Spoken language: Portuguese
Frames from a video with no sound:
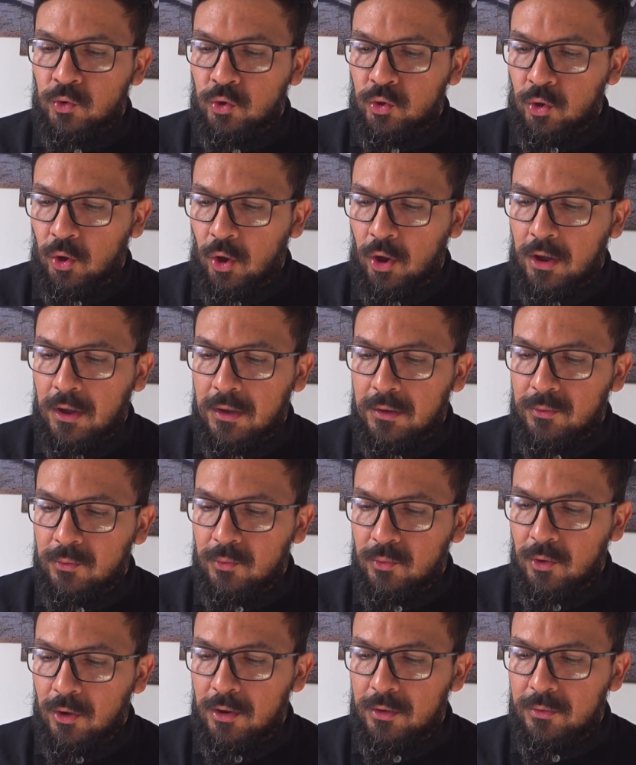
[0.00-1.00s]
Troca
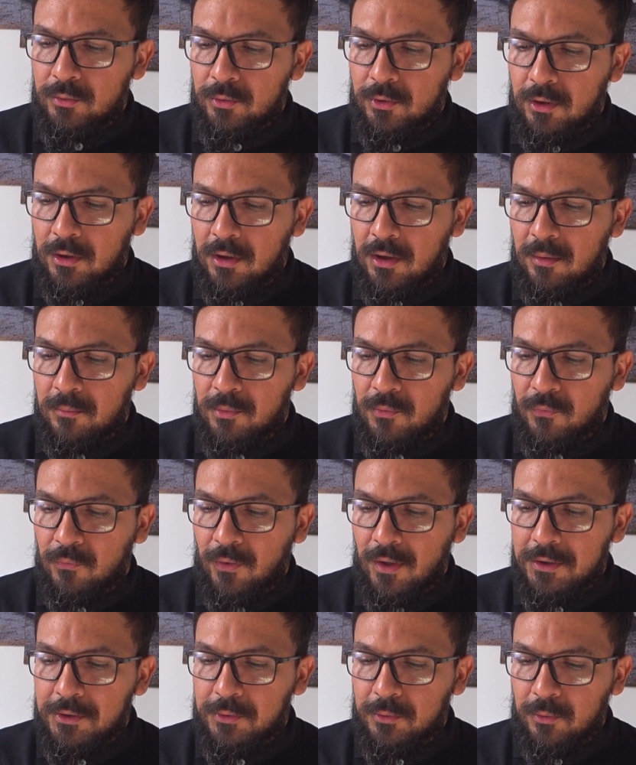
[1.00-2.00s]
do óleo do câmbio,
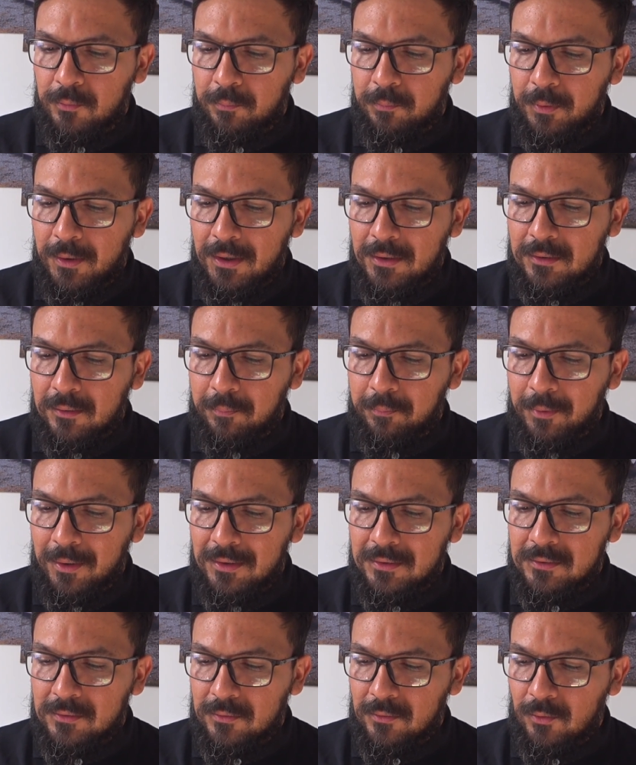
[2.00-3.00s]
faz completa
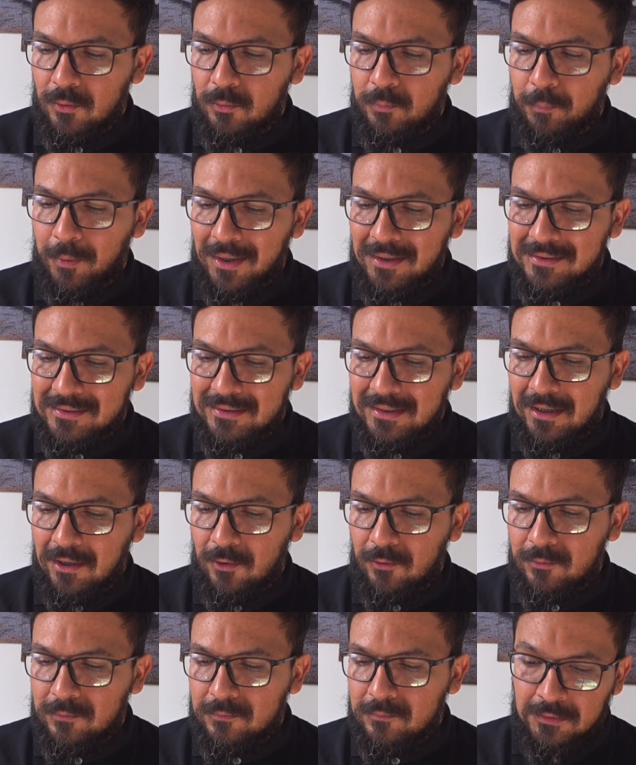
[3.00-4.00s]
par ou
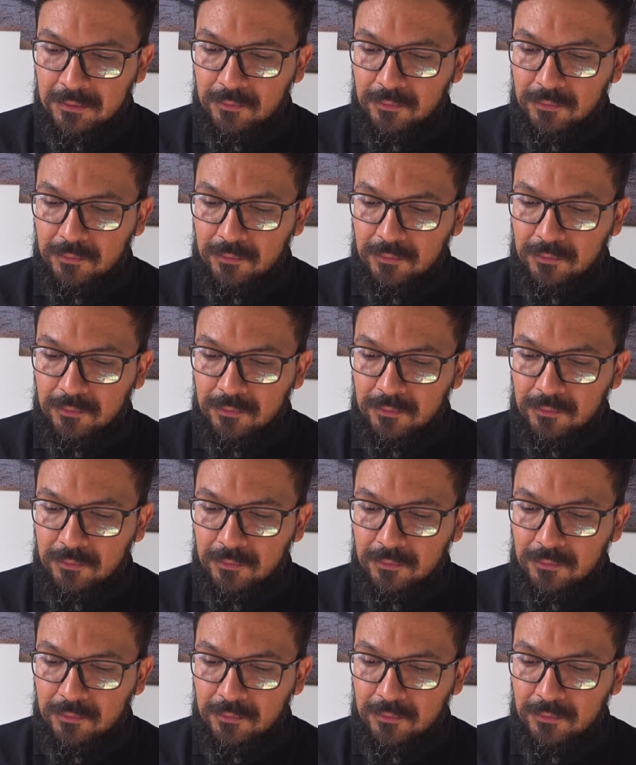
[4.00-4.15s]
parcial?